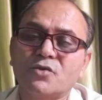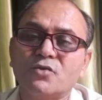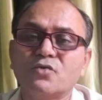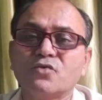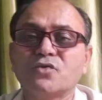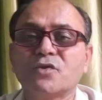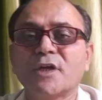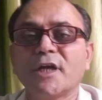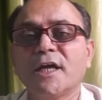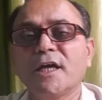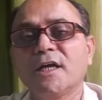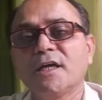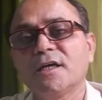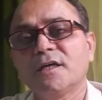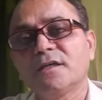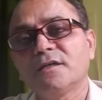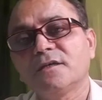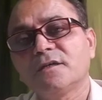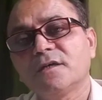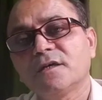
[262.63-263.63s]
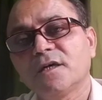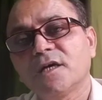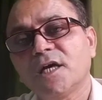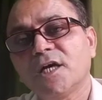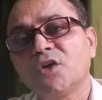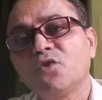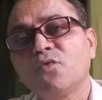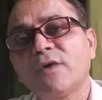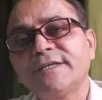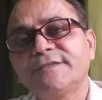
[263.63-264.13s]
दूसरा
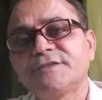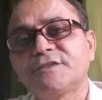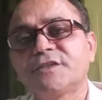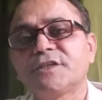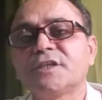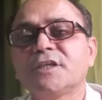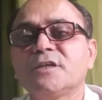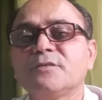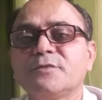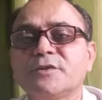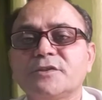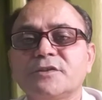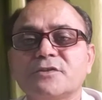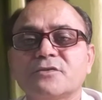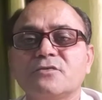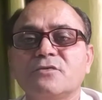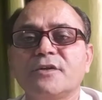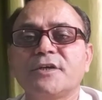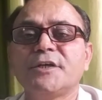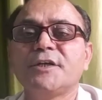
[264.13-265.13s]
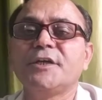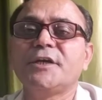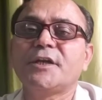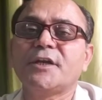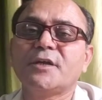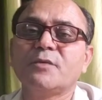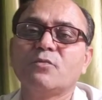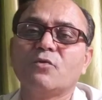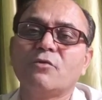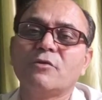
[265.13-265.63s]
अनुवांशिकी भी जिसको
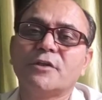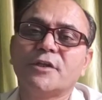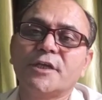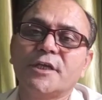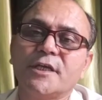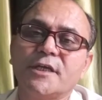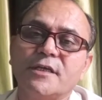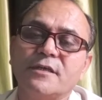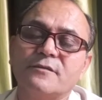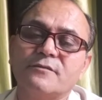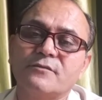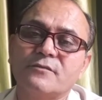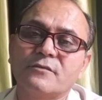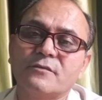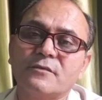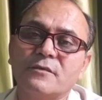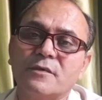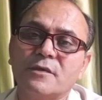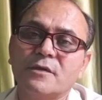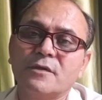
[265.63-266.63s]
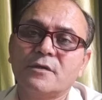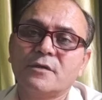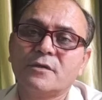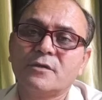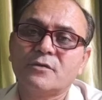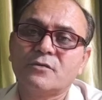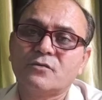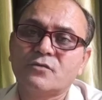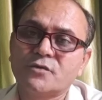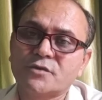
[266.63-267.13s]
हेरिडिटरी बोलते हैं
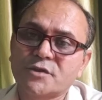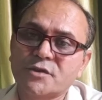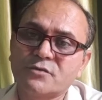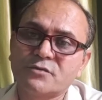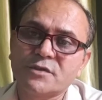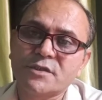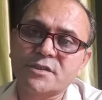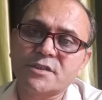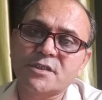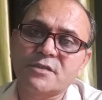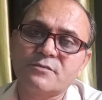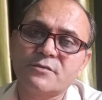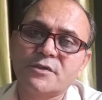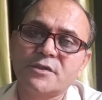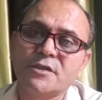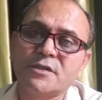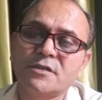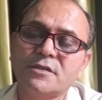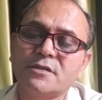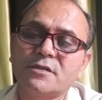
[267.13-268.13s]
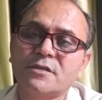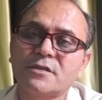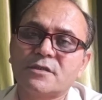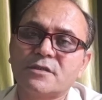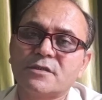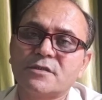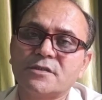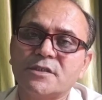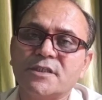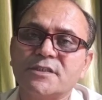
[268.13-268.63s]
उसकी वजह से भी
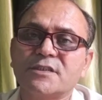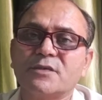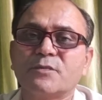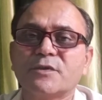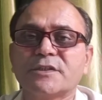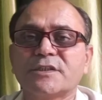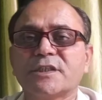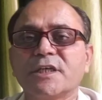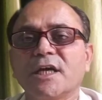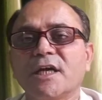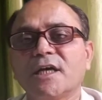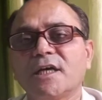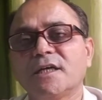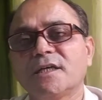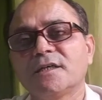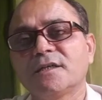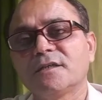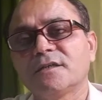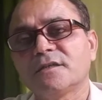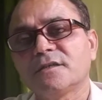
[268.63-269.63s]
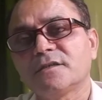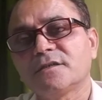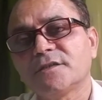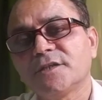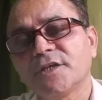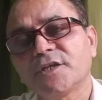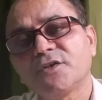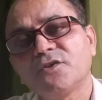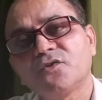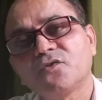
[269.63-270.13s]
ये समस्या
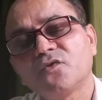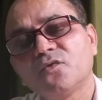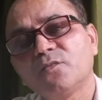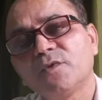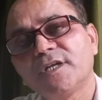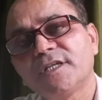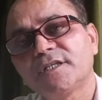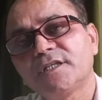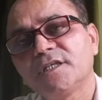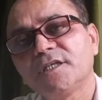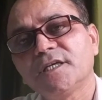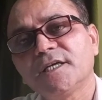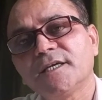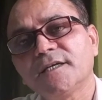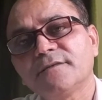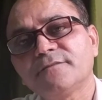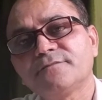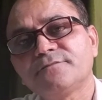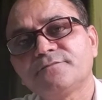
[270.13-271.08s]
देखने को मिलती है